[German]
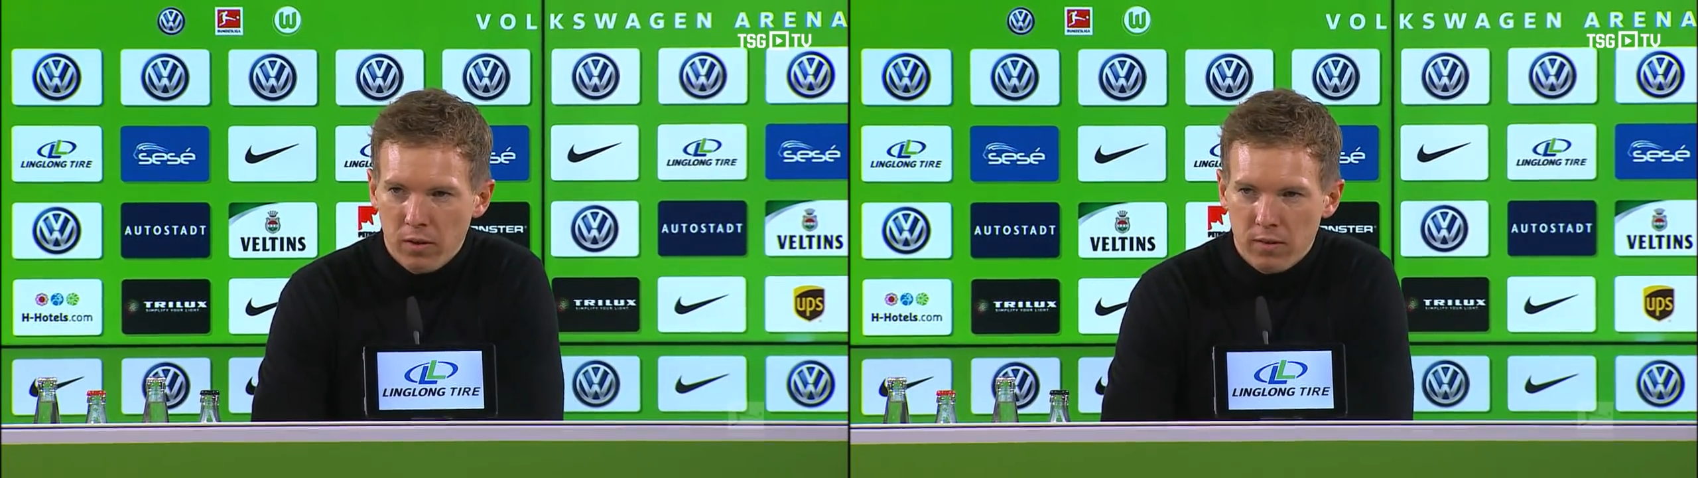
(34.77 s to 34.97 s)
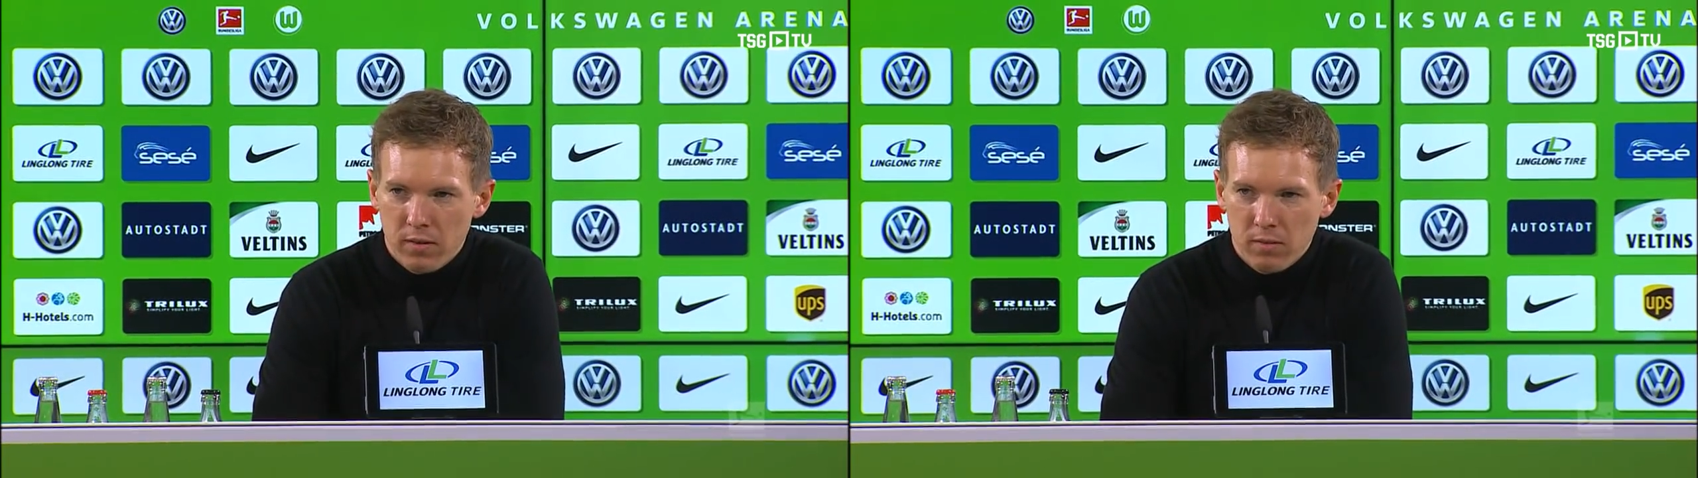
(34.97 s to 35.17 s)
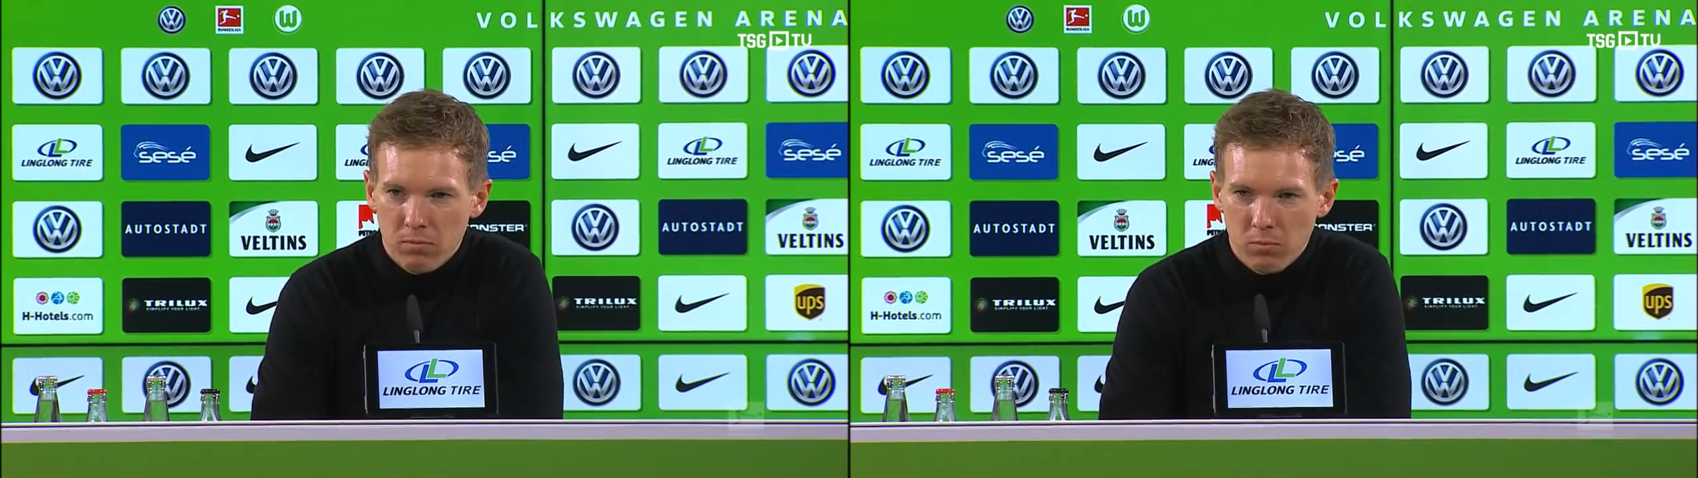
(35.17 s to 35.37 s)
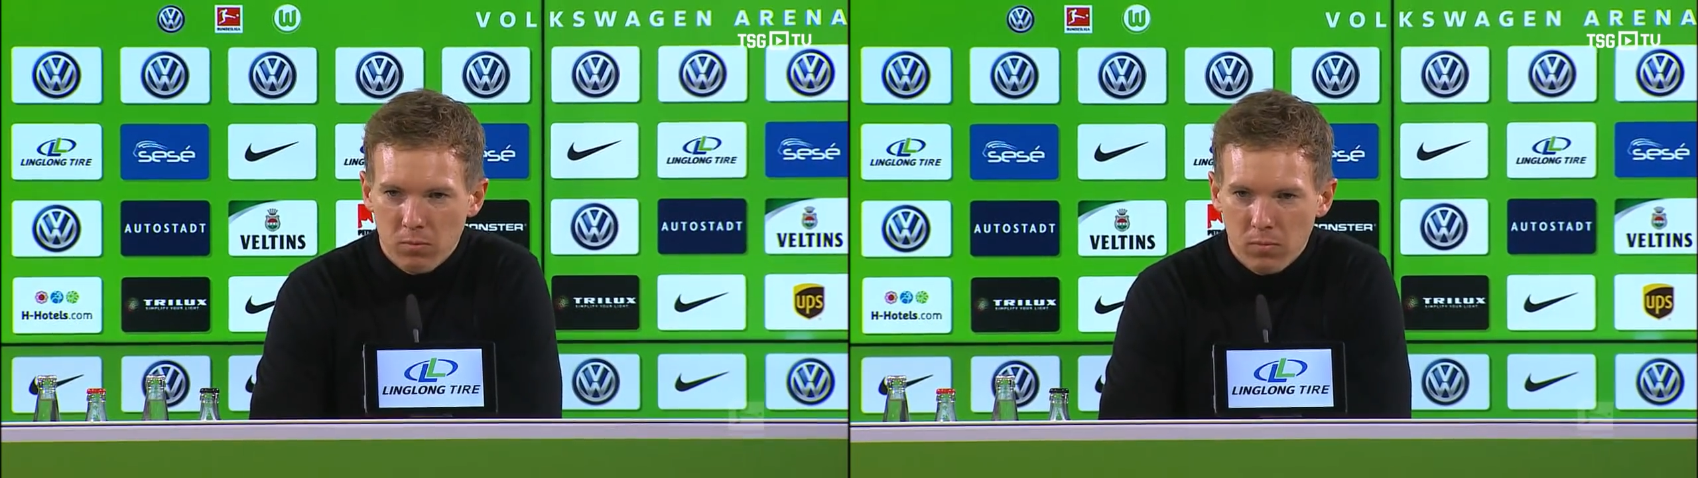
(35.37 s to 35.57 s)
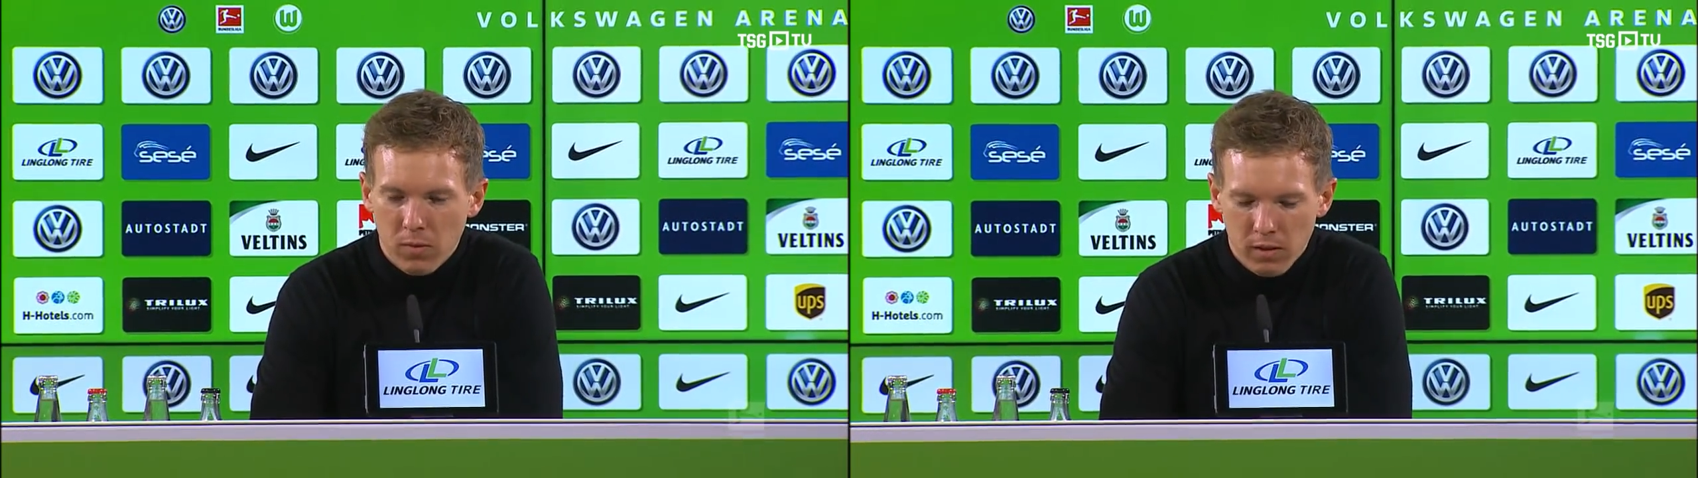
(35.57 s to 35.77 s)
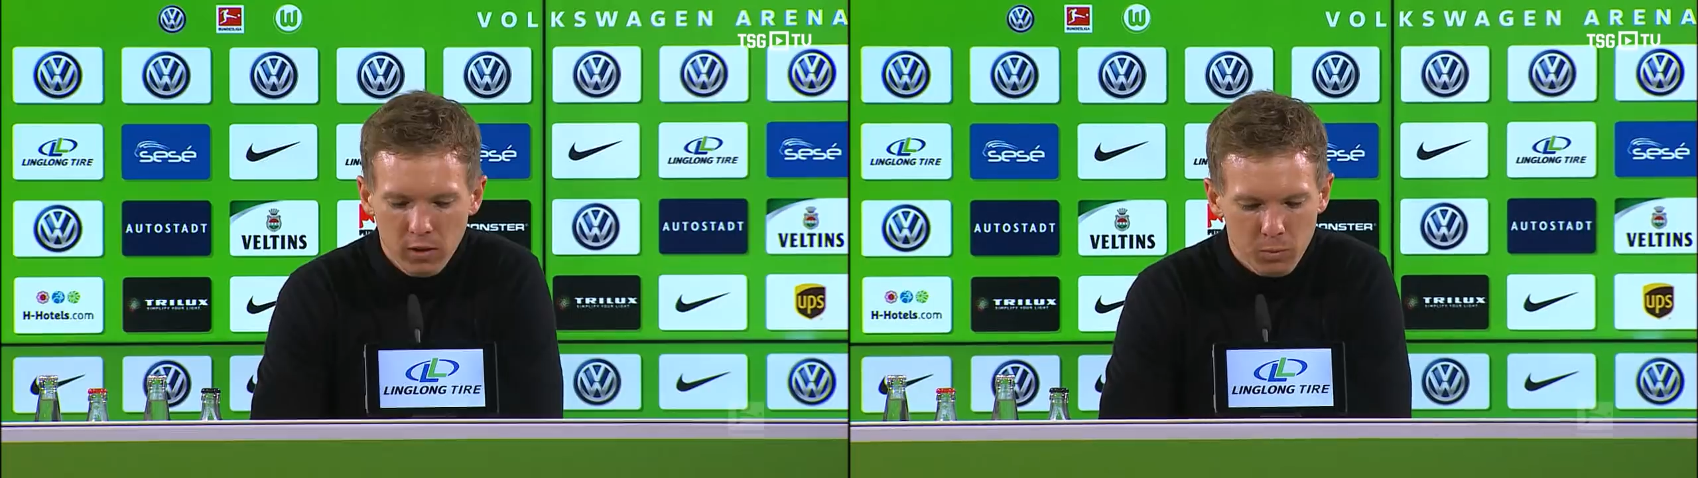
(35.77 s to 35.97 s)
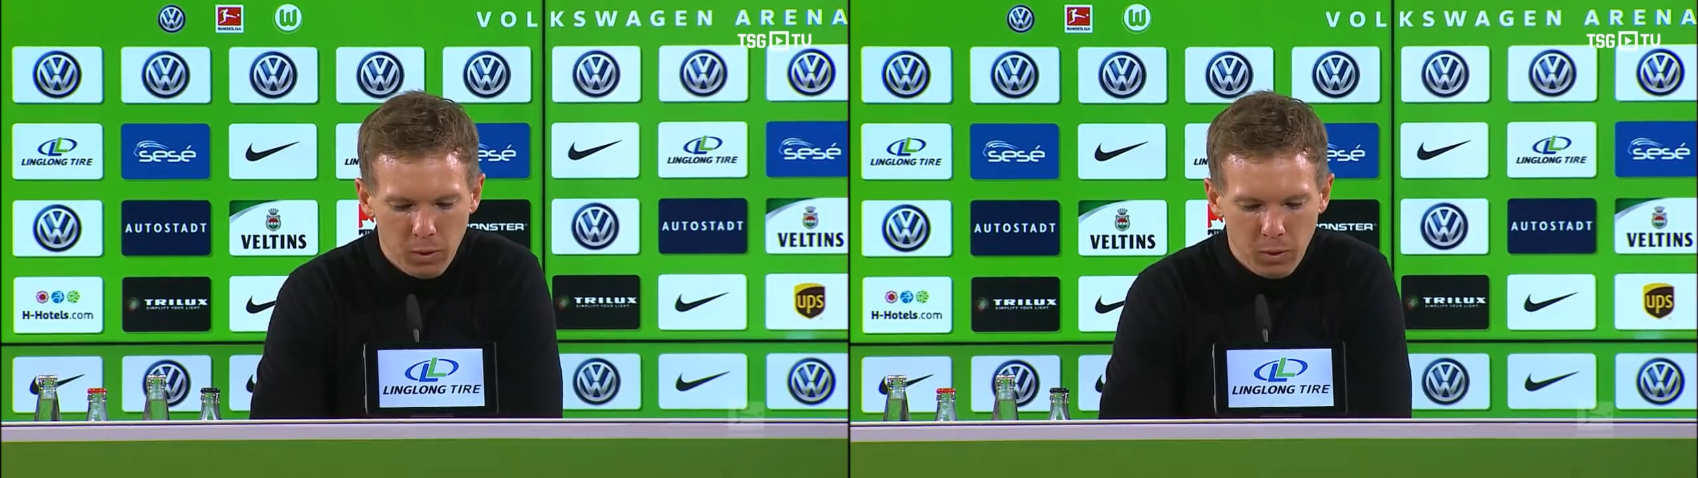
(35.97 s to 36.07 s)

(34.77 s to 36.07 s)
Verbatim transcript: Das hat nicht nur